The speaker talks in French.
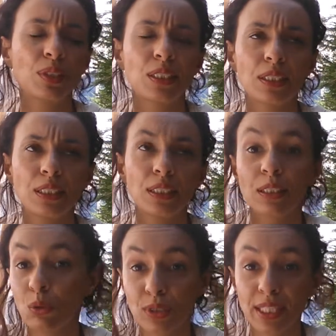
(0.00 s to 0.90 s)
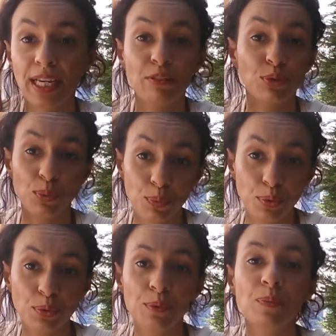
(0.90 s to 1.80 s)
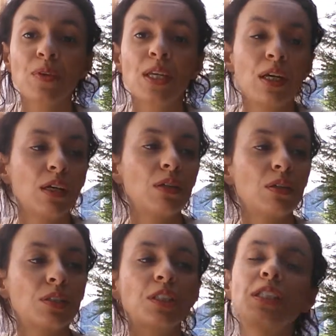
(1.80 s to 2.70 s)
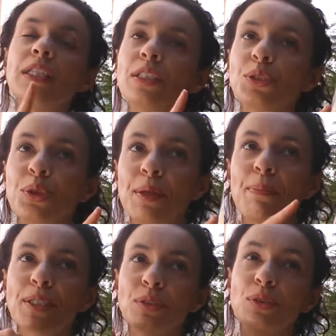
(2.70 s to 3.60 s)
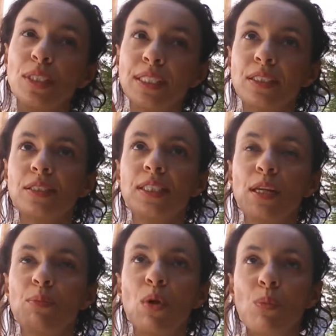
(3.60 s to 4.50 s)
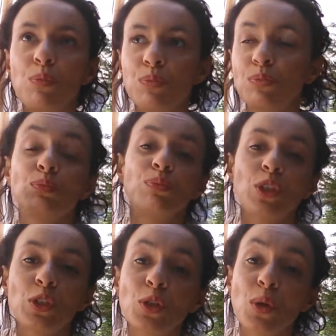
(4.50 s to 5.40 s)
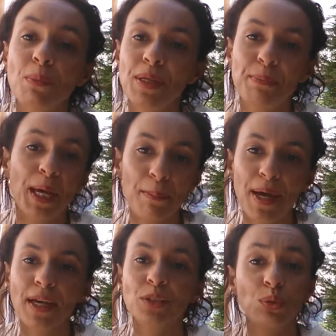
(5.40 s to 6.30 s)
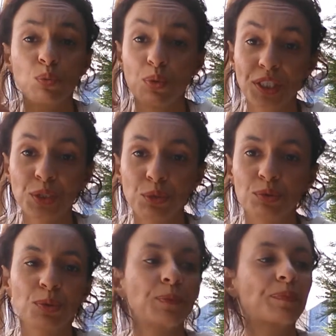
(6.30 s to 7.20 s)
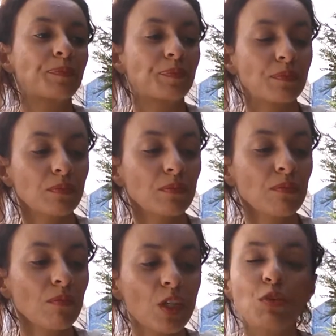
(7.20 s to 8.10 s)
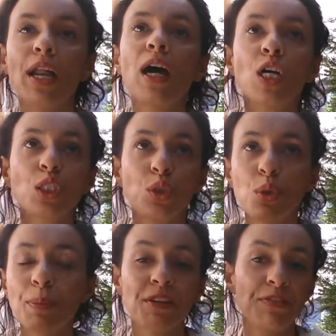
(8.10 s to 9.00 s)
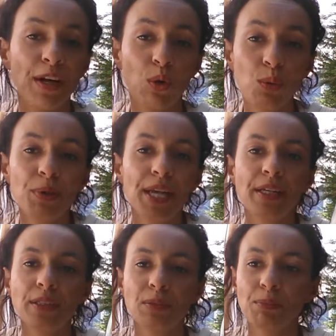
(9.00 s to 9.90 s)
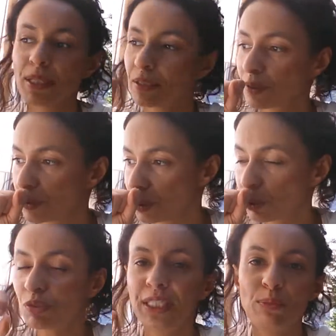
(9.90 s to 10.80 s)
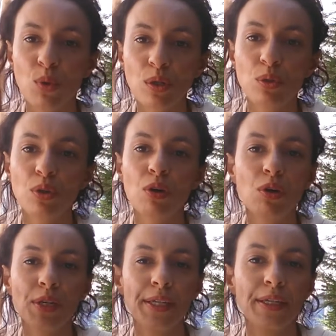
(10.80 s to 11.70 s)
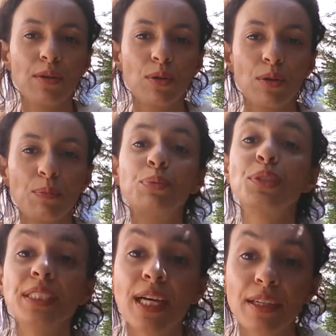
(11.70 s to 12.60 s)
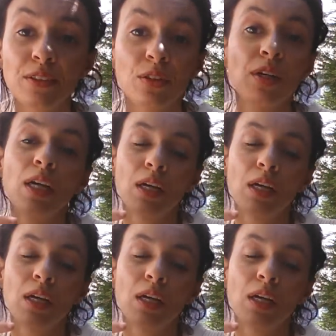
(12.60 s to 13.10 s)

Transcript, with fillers: sirop d'agave non plus. je, les passe essentiellement dans mes préparations pour les cheveux. Voilà, je le préfère au miel parce que je trouve qu'il est moins collant et plus hydratant.